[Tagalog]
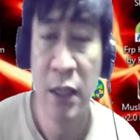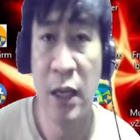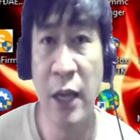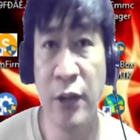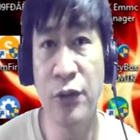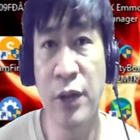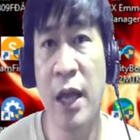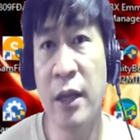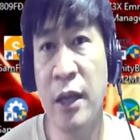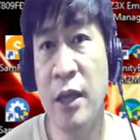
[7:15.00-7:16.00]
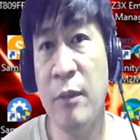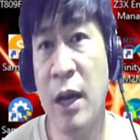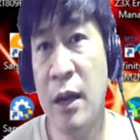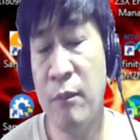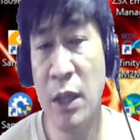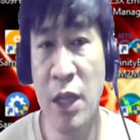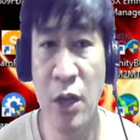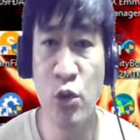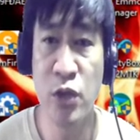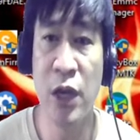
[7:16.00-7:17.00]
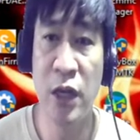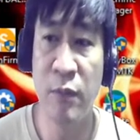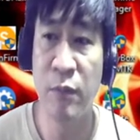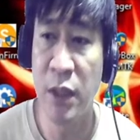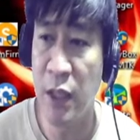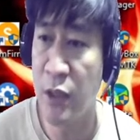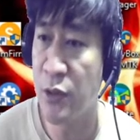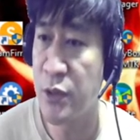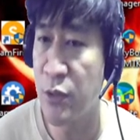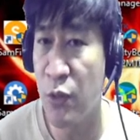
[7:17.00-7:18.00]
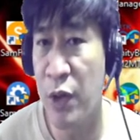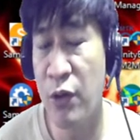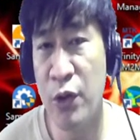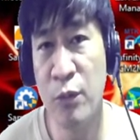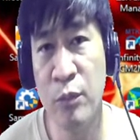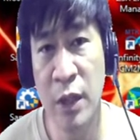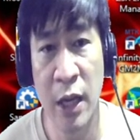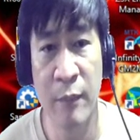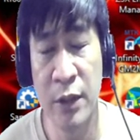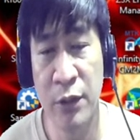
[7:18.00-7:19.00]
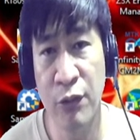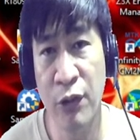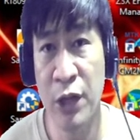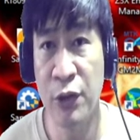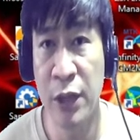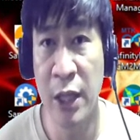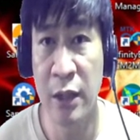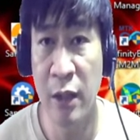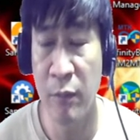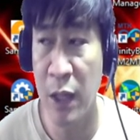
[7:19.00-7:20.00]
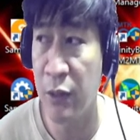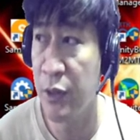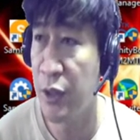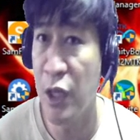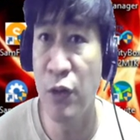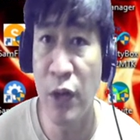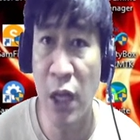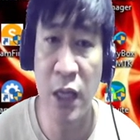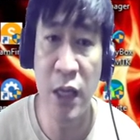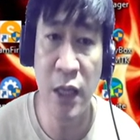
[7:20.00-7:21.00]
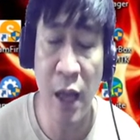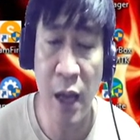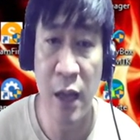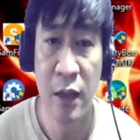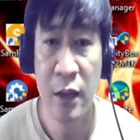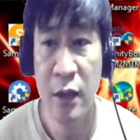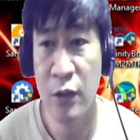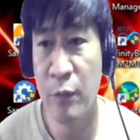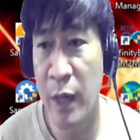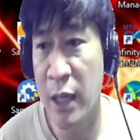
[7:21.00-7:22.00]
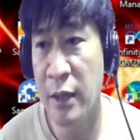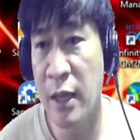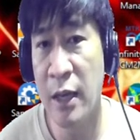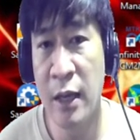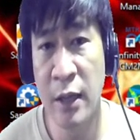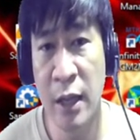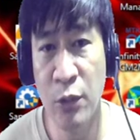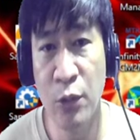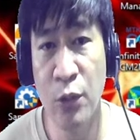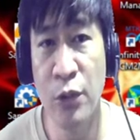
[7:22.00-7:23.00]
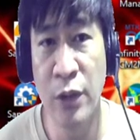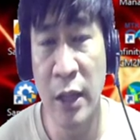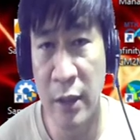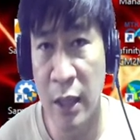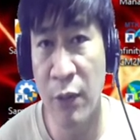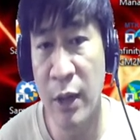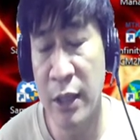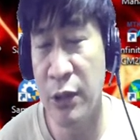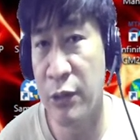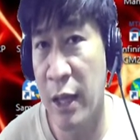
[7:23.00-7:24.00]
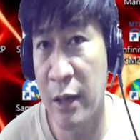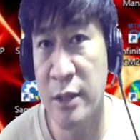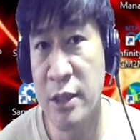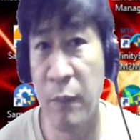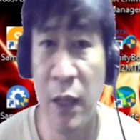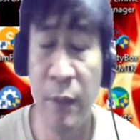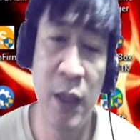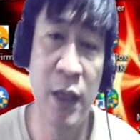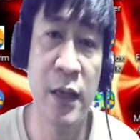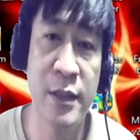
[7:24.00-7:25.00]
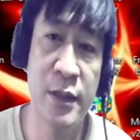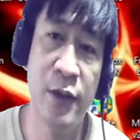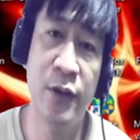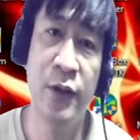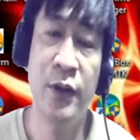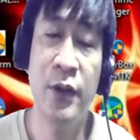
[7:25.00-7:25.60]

Like Duterte, di ba? Batikos kayo ng batikos kung ano-anong binabato nyo kay Duterte. Pero hindi nyo nakikita yung maganda ng naidulot at nagawa ni Duterte sa Pilipinas. No?